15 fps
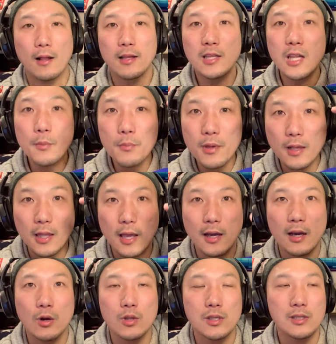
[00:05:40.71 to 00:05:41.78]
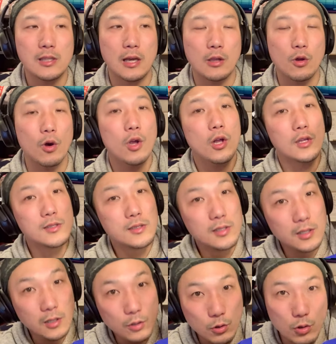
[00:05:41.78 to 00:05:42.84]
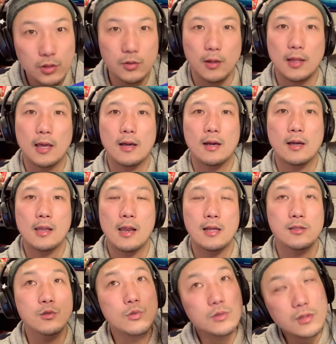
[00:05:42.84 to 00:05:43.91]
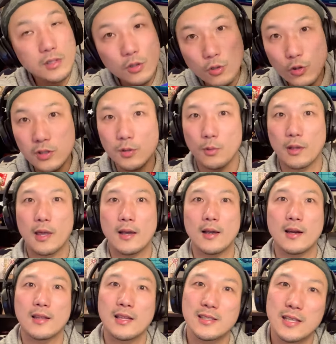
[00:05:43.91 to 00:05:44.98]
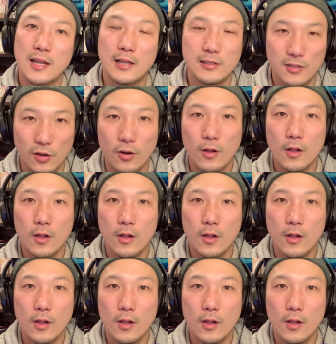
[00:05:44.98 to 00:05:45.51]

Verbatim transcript: 2年目は結果を出せたけど、次の年は結果が出ない。その次の年も結果が出せないんですよ。